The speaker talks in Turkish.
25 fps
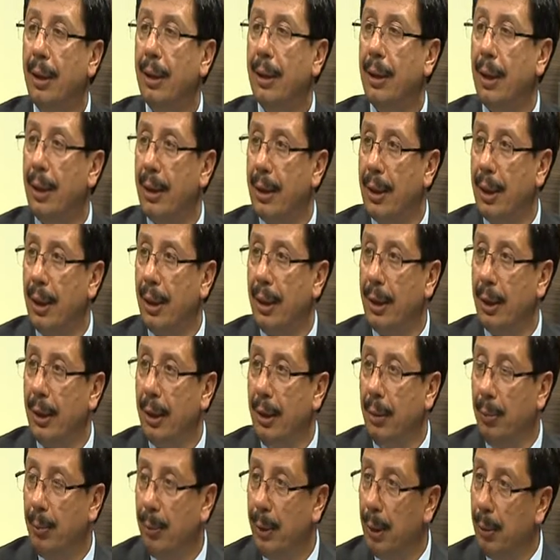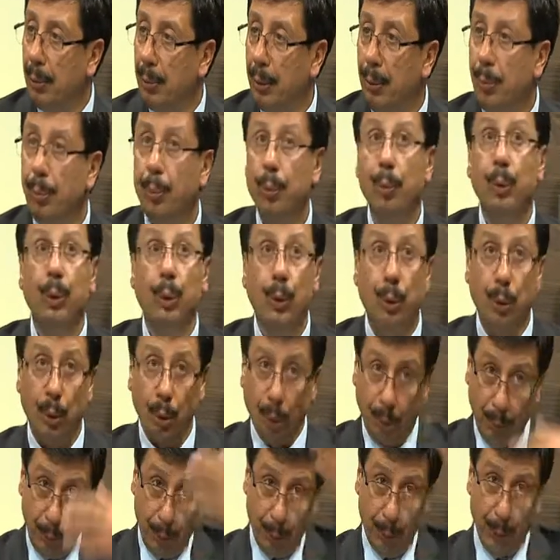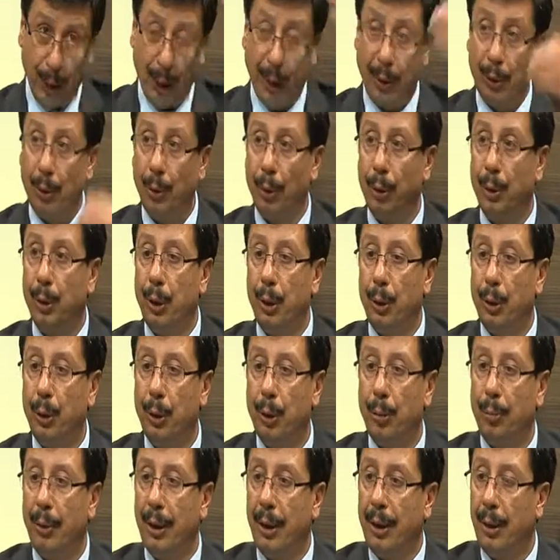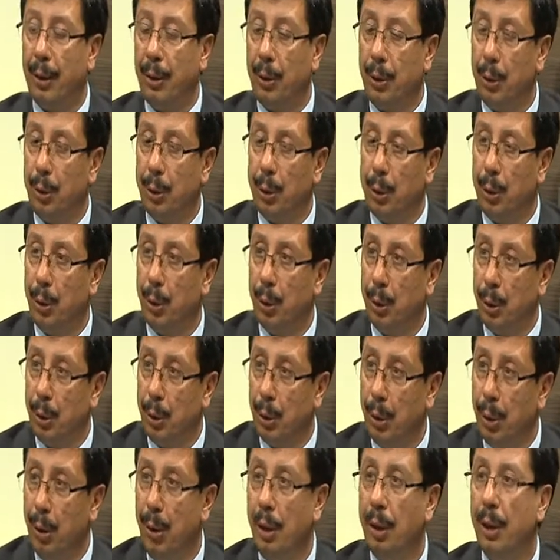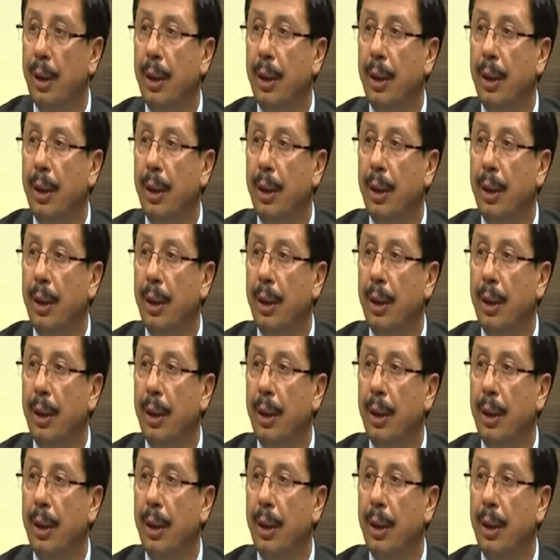tasarlayıp, yapıp, uçurup yani onu da görmek gerekiyor sonucu